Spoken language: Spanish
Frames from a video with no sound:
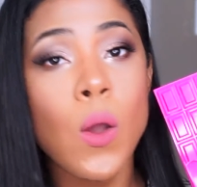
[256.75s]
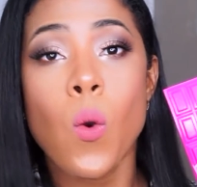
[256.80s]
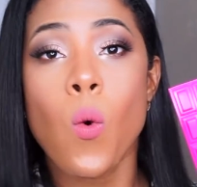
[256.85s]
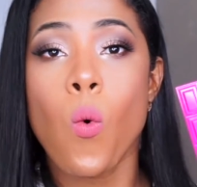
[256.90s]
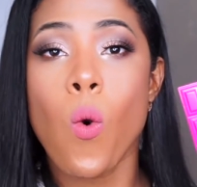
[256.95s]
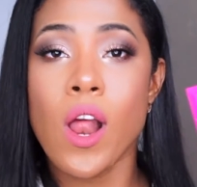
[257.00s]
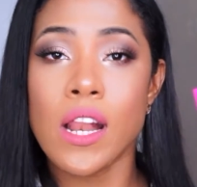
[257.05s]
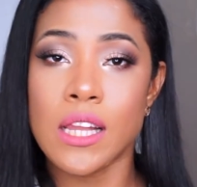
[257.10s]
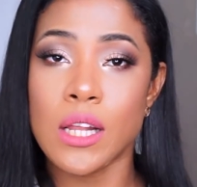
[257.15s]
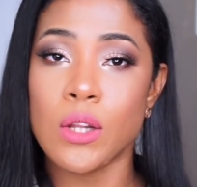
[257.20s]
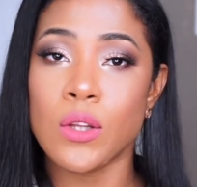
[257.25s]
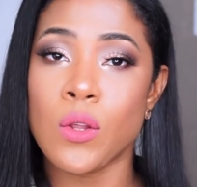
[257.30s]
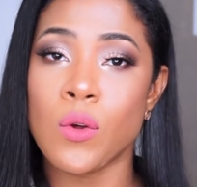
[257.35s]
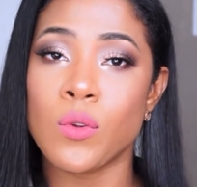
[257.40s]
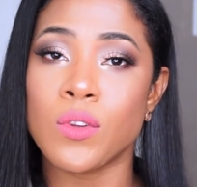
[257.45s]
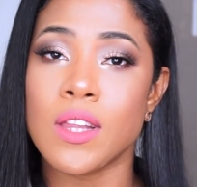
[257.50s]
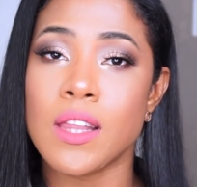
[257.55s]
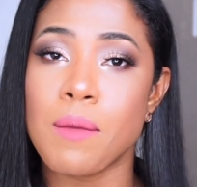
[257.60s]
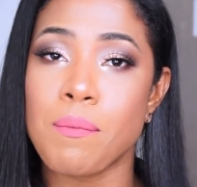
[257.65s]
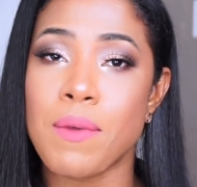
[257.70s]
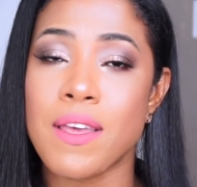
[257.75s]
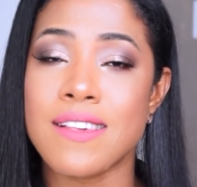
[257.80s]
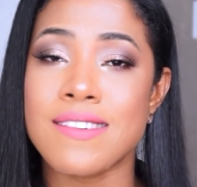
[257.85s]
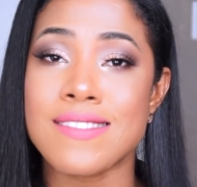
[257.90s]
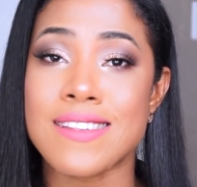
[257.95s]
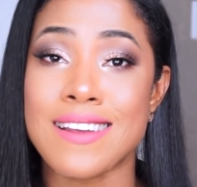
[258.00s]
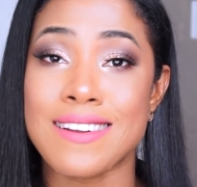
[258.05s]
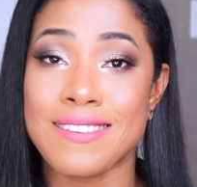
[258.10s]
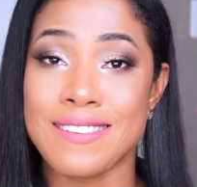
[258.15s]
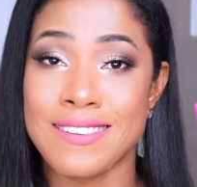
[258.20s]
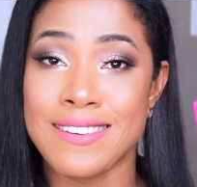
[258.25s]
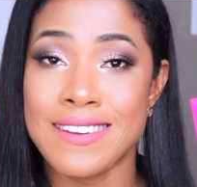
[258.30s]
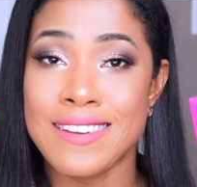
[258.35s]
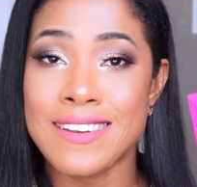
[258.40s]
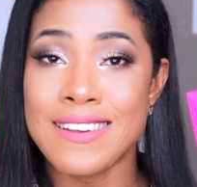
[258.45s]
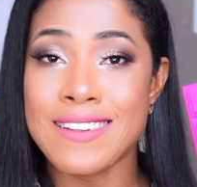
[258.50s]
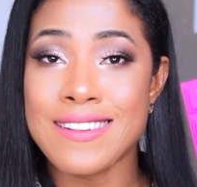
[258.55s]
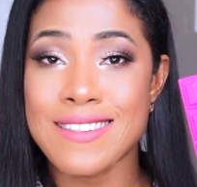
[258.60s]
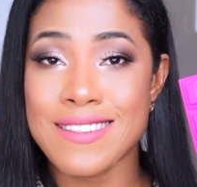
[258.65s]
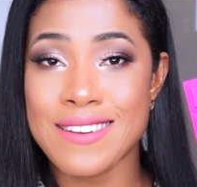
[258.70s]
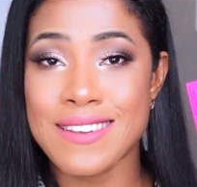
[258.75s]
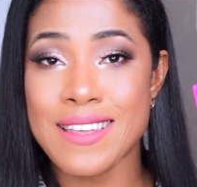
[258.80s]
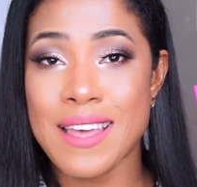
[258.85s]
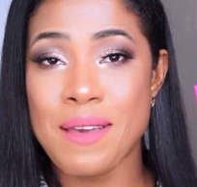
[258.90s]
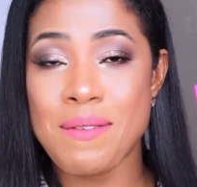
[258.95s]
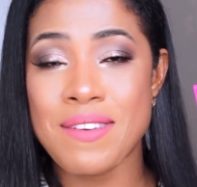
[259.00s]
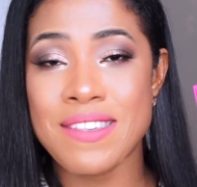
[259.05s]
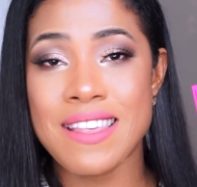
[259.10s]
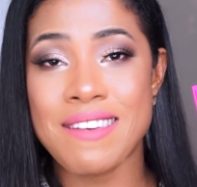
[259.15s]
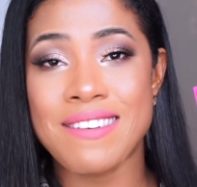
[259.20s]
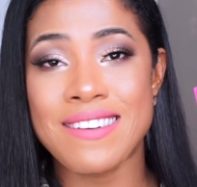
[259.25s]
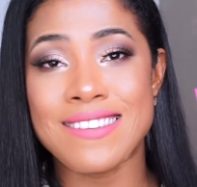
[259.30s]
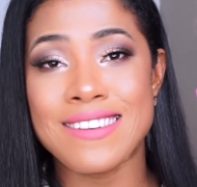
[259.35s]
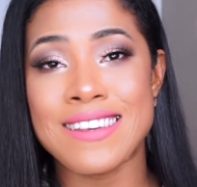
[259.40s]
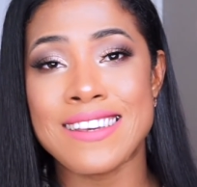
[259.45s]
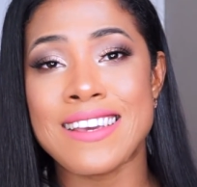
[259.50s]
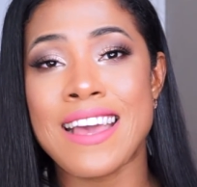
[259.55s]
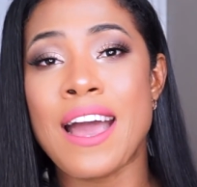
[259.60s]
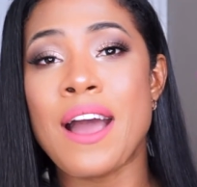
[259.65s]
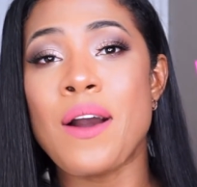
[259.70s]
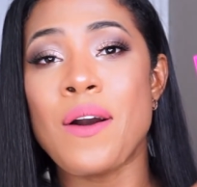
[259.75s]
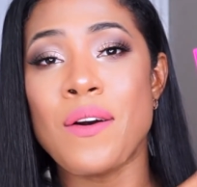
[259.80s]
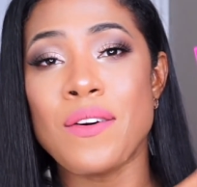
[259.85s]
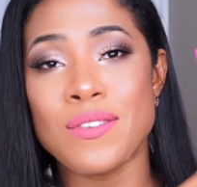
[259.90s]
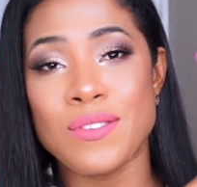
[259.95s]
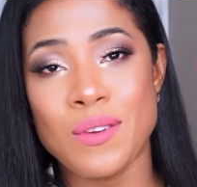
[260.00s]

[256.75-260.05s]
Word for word: ¿Cuál de los dos ustedes piensan? Solo déjenme saber, chica,